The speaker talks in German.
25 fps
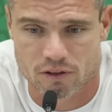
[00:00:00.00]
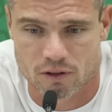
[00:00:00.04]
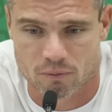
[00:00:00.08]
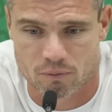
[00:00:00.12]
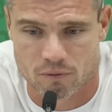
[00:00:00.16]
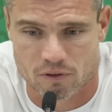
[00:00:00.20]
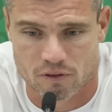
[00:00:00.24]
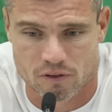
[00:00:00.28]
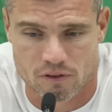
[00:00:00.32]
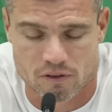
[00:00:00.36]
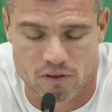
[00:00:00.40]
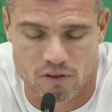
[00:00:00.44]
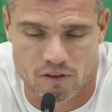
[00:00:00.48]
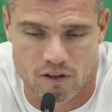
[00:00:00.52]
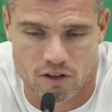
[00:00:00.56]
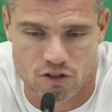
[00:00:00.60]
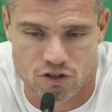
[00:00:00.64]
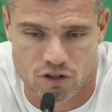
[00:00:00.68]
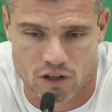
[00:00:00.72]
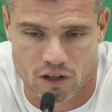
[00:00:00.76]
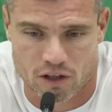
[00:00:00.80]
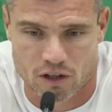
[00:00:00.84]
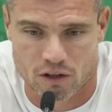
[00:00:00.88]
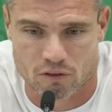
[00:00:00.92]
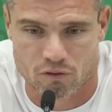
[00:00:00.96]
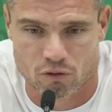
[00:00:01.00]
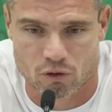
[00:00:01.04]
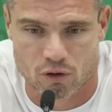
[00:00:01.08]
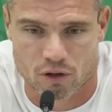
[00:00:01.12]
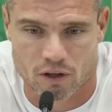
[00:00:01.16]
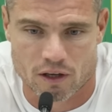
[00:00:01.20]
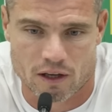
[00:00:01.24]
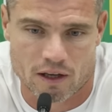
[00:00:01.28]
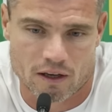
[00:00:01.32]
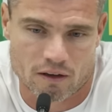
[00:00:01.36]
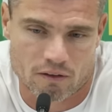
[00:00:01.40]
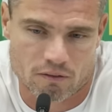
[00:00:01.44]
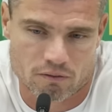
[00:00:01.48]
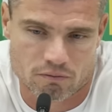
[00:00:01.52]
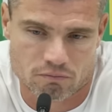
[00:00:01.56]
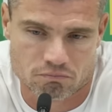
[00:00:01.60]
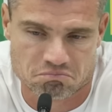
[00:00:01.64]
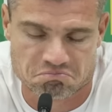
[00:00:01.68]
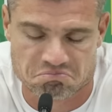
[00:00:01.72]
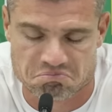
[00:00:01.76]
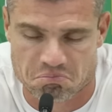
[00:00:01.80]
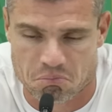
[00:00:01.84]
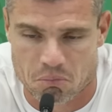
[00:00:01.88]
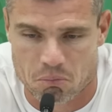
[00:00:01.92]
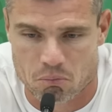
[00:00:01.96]
Ähm, da sind sie sehr streng geworden. Er
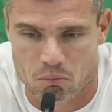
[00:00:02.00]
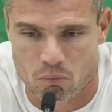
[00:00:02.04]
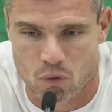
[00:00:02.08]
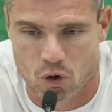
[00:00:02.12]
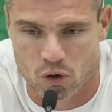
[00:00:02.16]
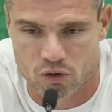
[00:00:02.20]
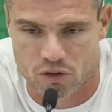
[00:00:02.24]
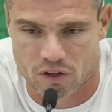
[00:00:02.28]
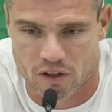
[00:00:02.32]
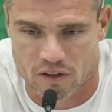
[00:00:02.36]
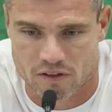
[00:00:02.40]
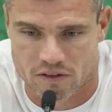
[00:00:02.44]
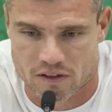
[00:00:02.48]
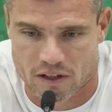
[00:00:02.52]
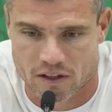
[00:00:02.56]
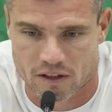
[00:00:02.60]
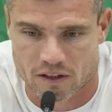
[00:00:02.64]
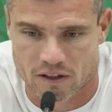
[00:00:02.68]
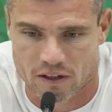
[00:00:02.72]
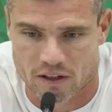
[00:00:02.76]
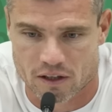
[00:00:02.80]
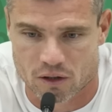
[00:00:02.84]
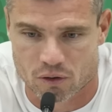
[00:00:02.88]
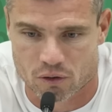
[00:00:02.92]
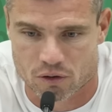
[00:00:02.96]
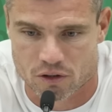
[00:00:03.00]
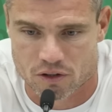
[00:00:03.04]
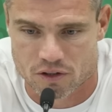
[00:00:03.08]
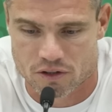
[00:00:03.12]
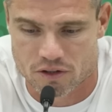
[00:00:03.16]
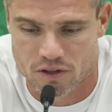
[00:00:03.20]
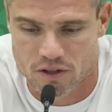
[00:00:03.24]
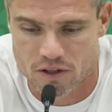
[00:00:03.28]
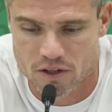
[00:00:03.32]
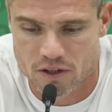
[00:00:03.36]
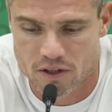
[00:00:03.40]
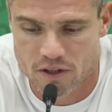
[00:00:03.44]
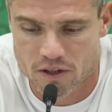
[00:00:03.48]
mochte das generell auch nicht.